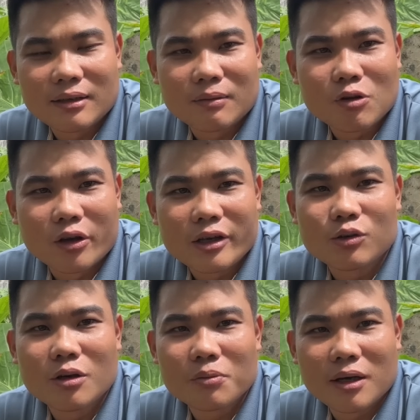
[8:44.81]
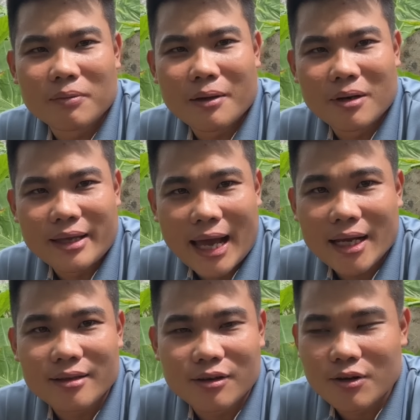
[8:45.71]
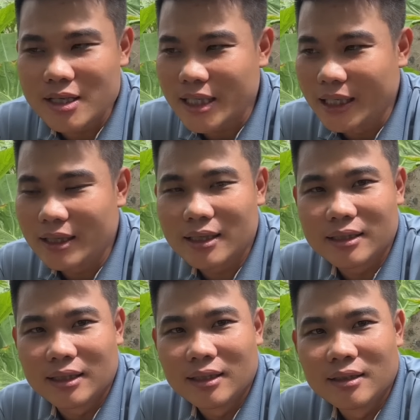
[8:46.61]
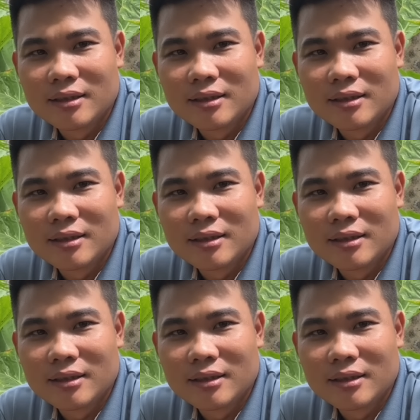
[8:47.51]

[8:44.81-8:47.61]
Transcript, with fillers: ông còn giấu đúc đó ông đem lại trả cho có nghệ sĩ chứ